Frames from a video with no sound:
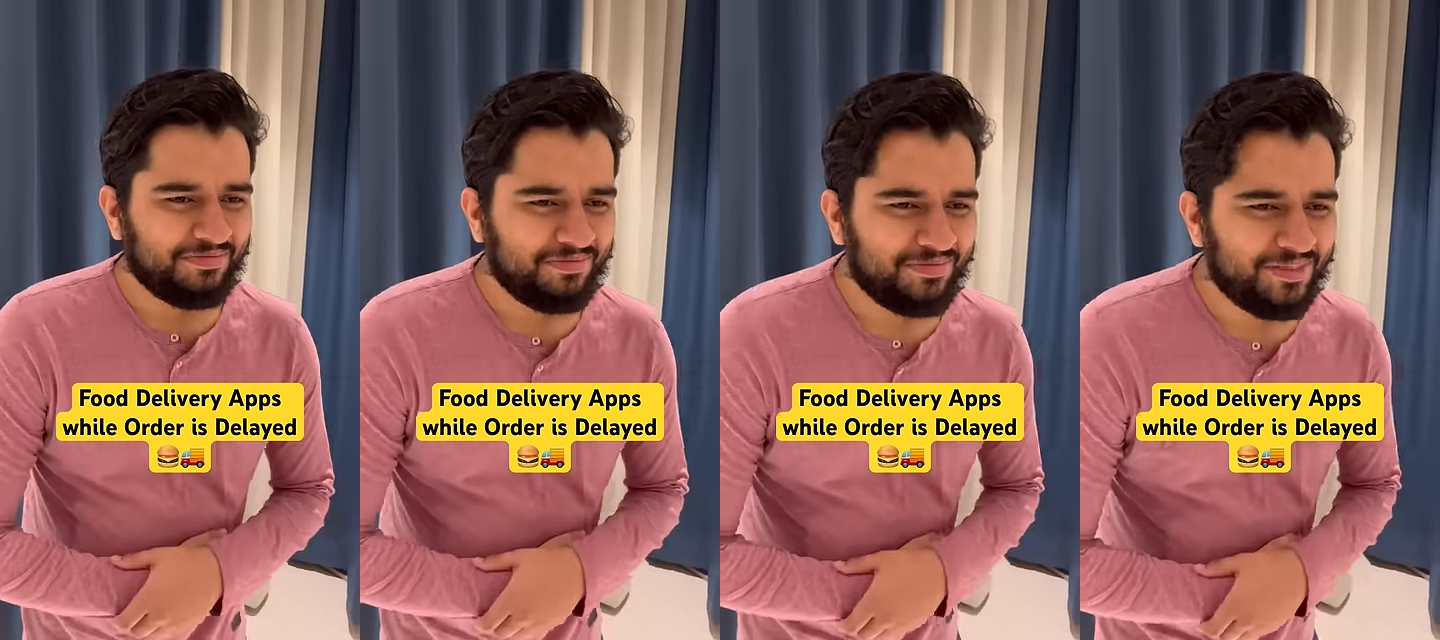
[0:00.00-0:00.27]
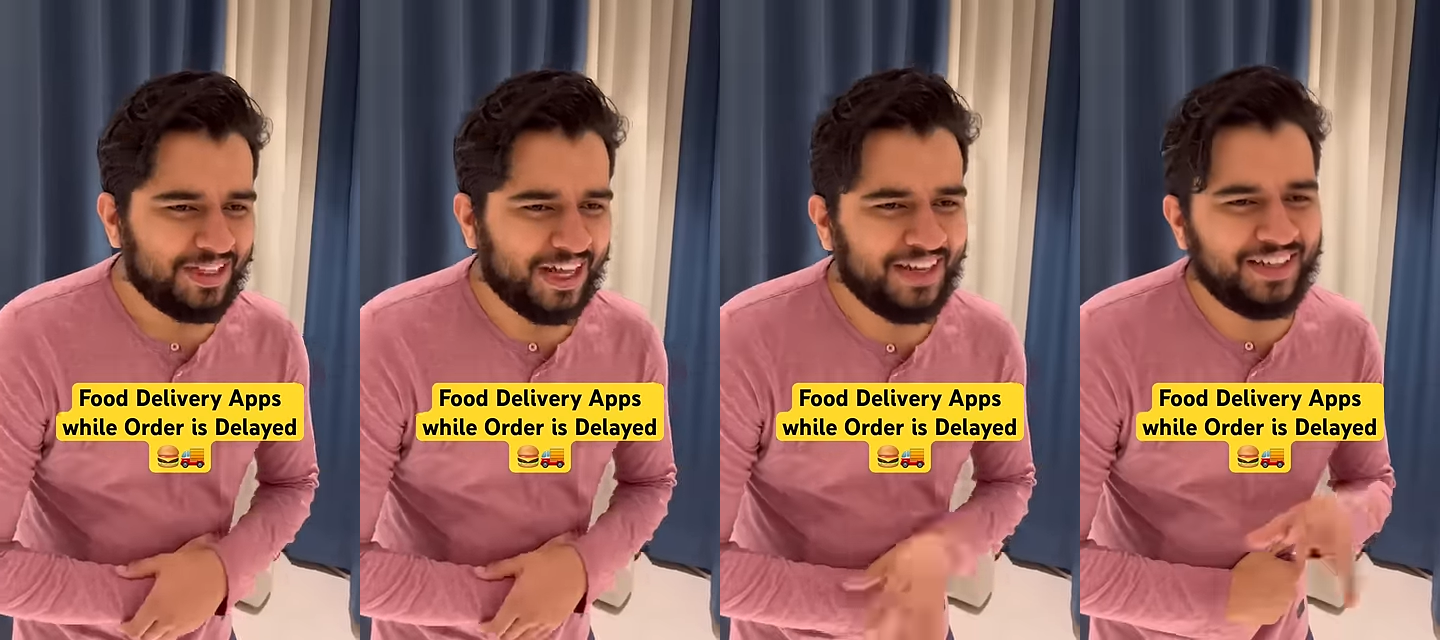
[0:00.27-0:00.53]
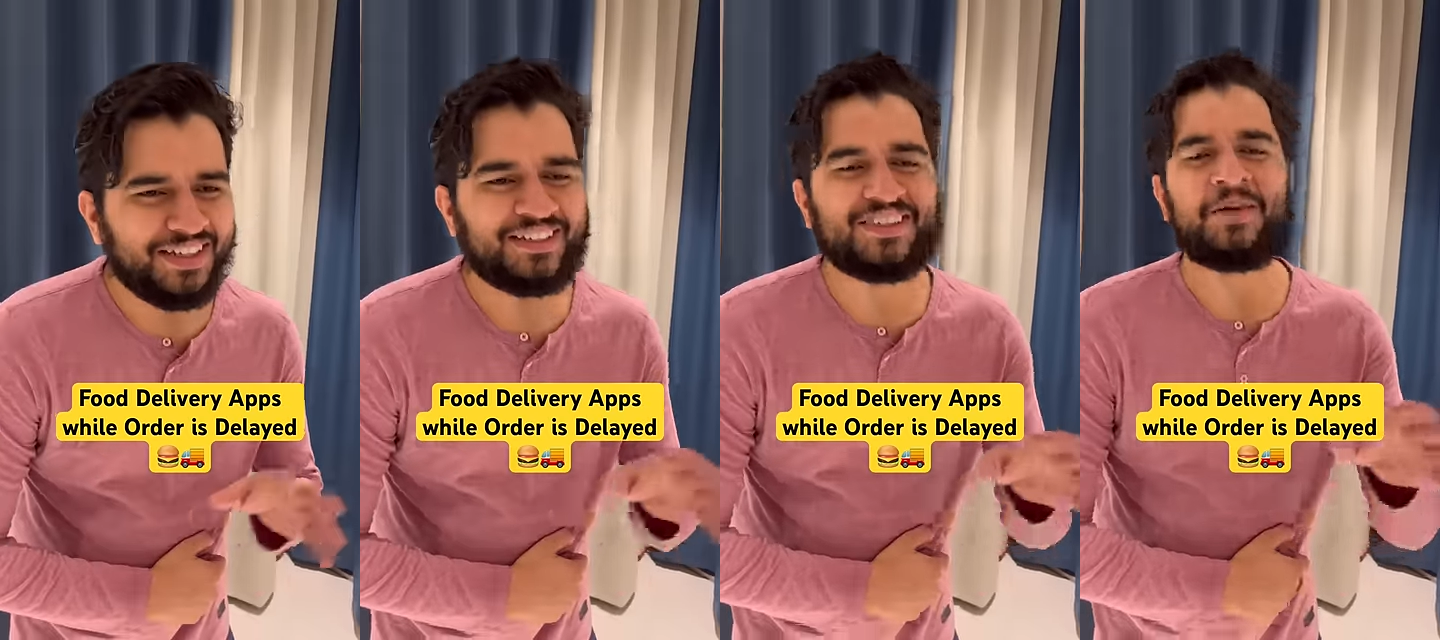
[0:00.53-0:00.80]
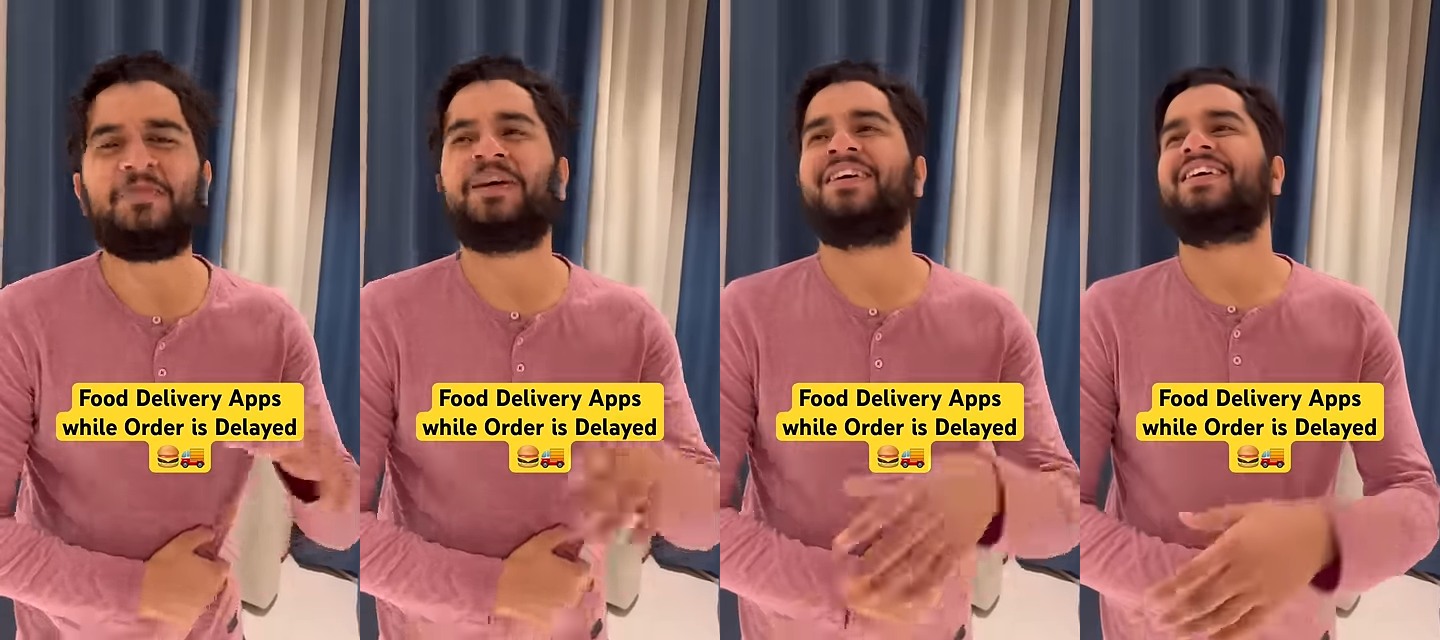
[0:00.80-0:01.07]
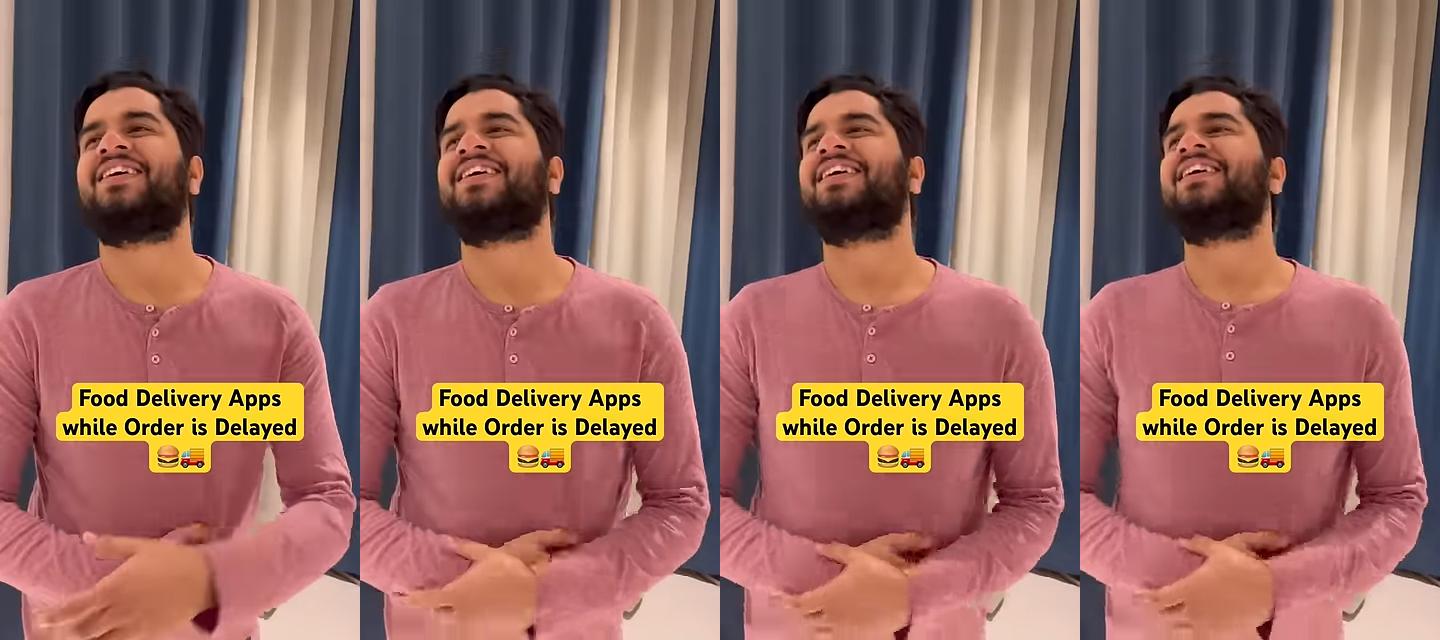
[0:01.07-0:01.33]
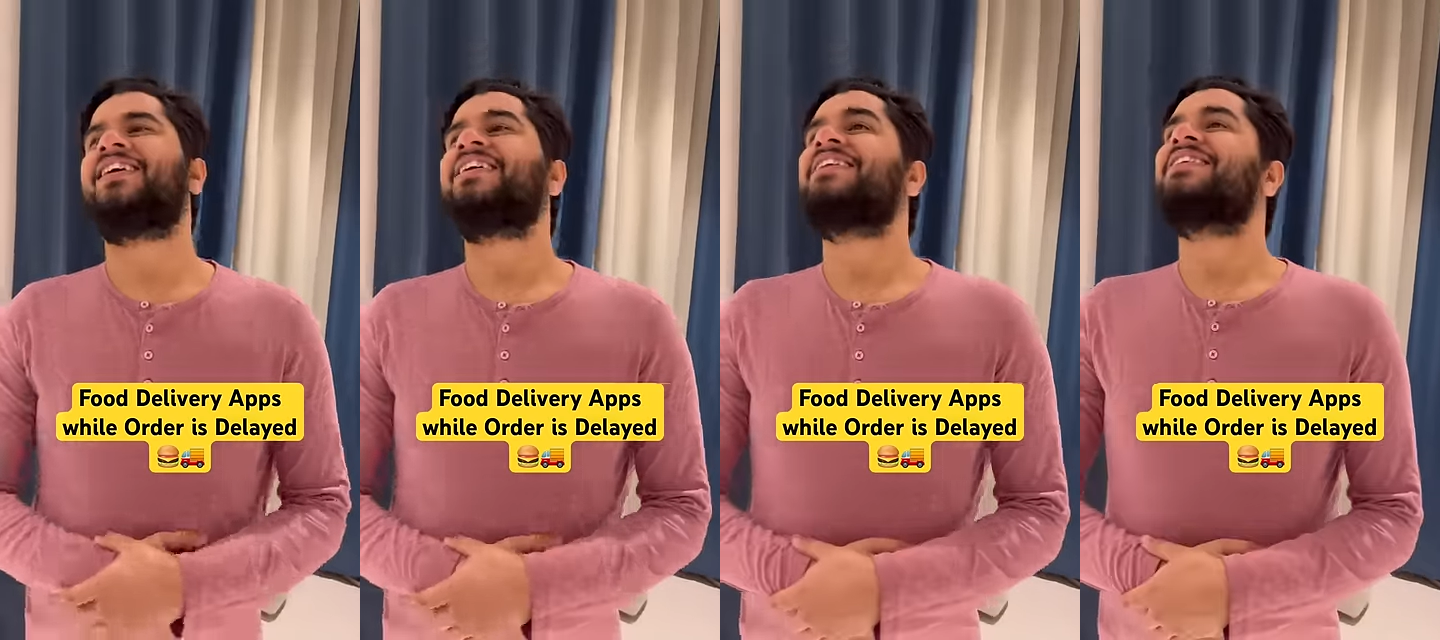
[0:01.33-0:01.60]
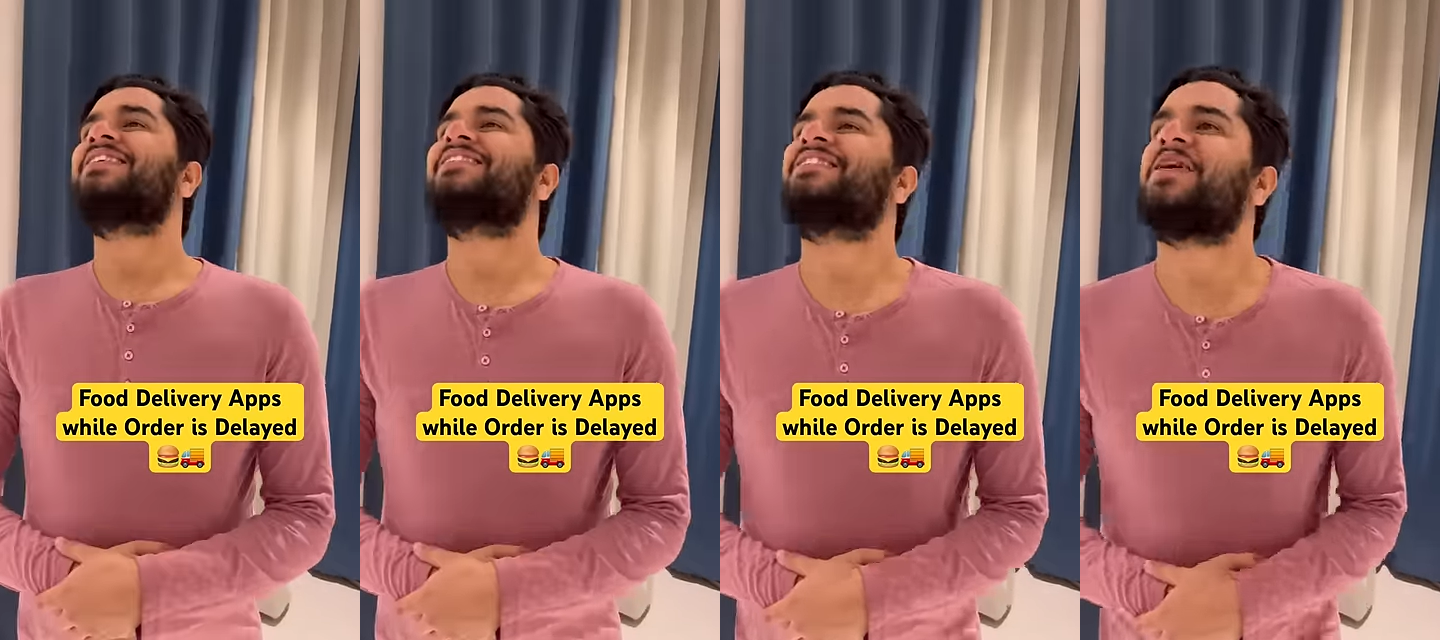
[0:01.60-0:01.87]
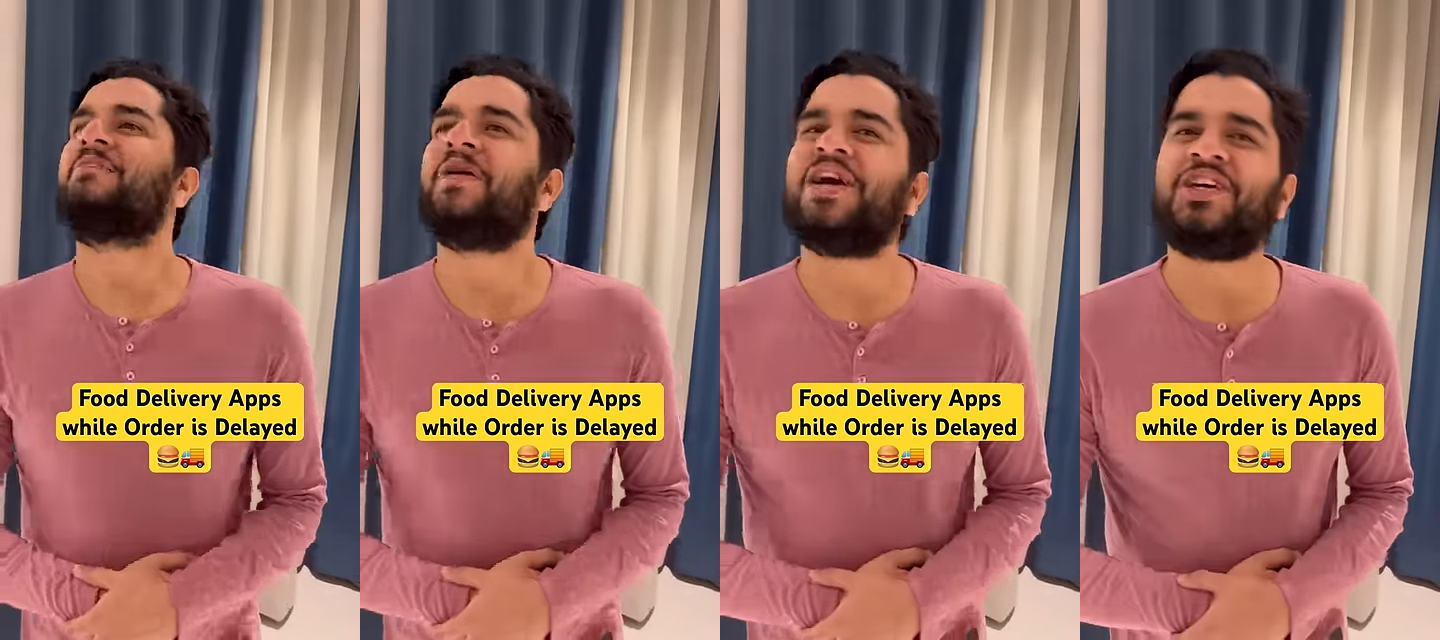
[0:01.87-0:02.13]
यानी कि समय
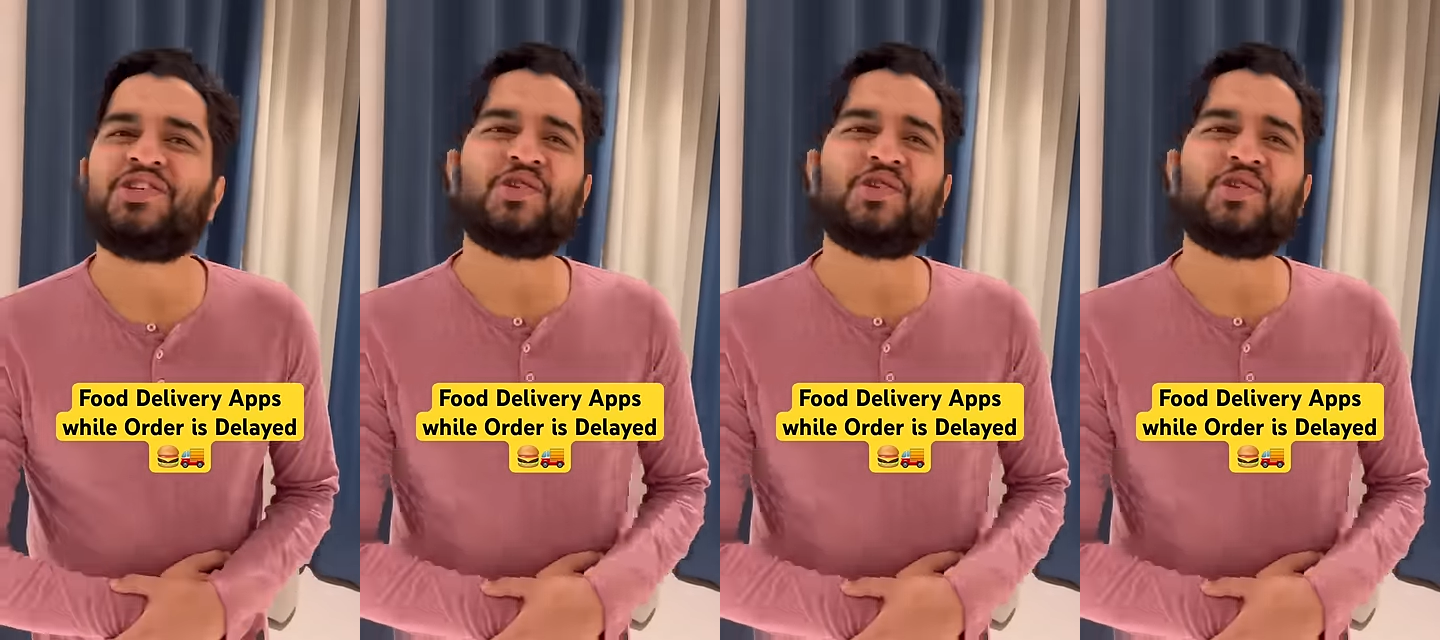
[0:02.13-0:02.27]
समय